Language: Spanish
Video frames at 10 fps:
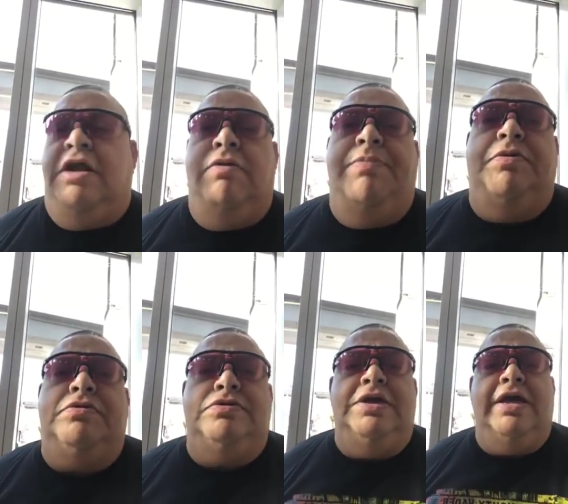Luis
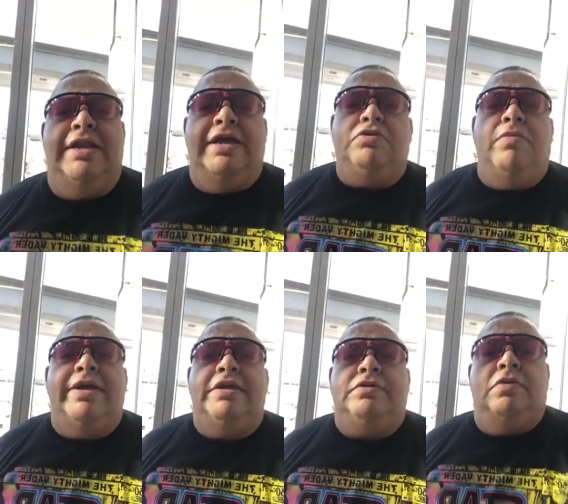Potosí, quería tomar
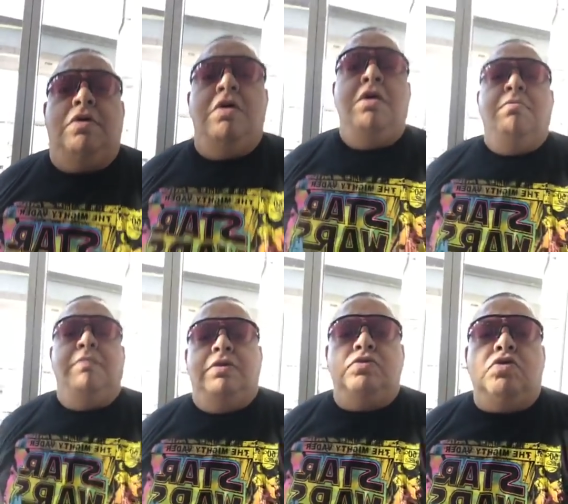estos
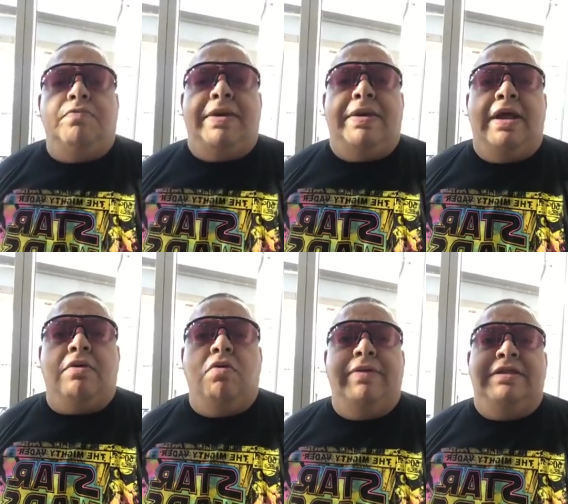minutos para
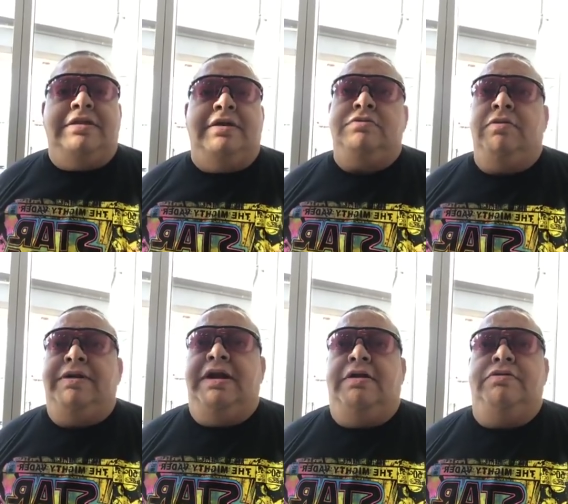comentar
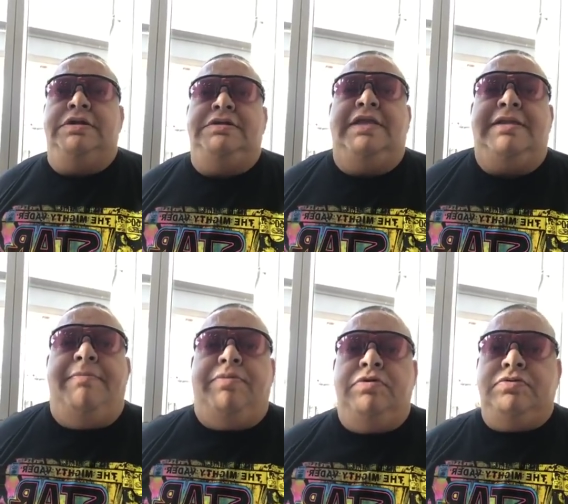sobre la noticia.
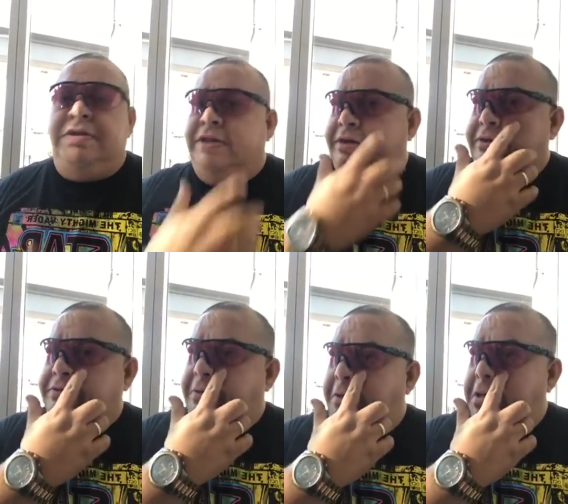Tan pronto
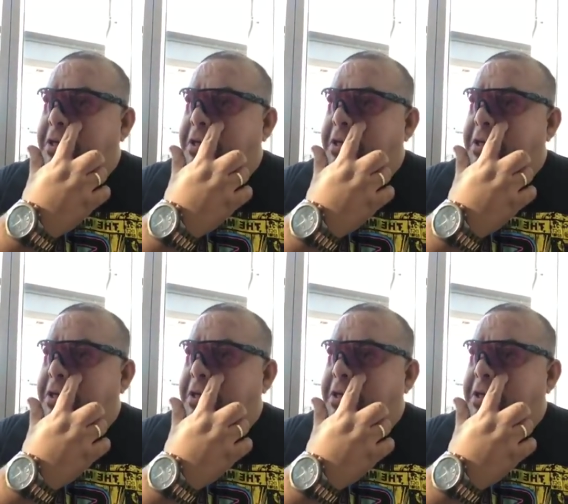aterrizo,